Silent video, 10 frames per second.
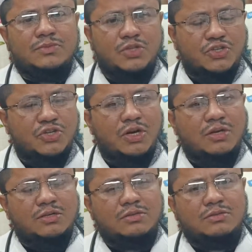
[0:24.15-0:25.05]

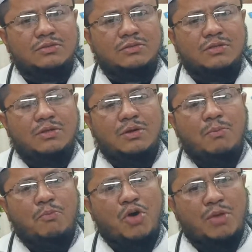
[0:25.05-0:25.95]
দর্শক
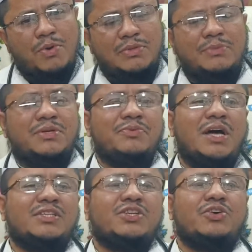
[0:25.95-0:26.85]
বরাবর মতাম শব্দ
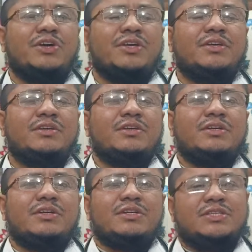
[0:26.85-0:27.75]
হাজির হয়ে
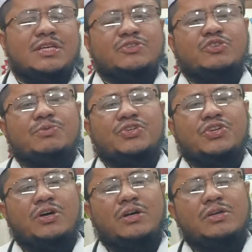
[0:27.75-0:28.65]
স্বাস্থ্য
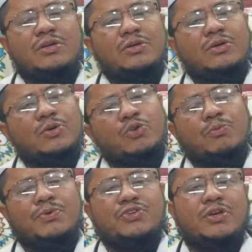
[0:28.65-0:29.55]
বিষয় রোগ
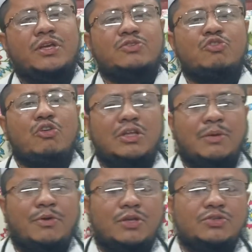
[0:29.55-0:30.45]
বিষয়ে কিছু
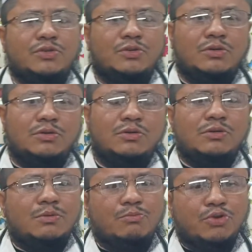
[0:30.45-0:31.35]
কথা বলার জন্য
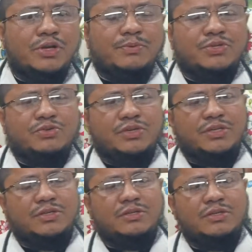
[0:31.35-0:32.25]
মনোনিবেশ করে
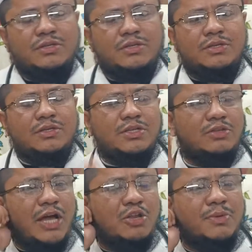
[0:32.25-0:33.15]

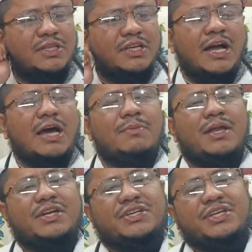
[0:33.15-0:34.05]
যেহেতু আয়ুর্বেদিক
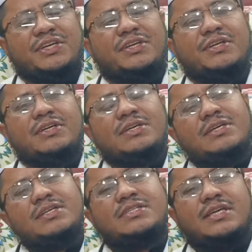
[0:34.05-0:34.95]
হারবার একটি
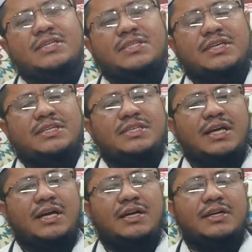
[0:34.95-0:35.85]
স্থায়ী চিকিৎসা